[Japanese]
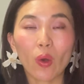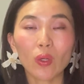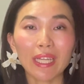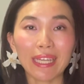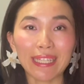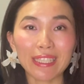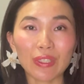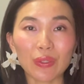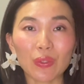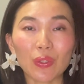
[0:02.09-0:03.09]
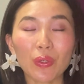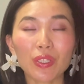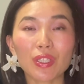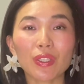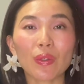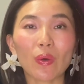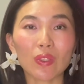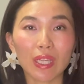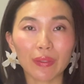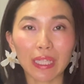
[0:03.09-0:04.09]
オンラインレッスン教室
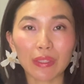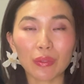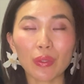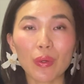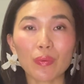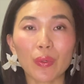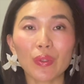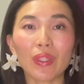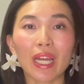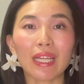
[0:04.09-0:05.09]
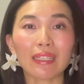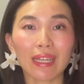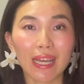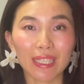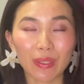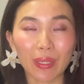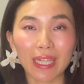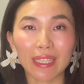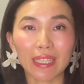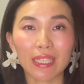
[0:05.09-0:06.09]
コンサルタントのウォンドラ高橋
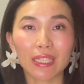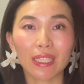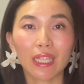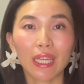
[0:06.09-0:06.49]
若菜です。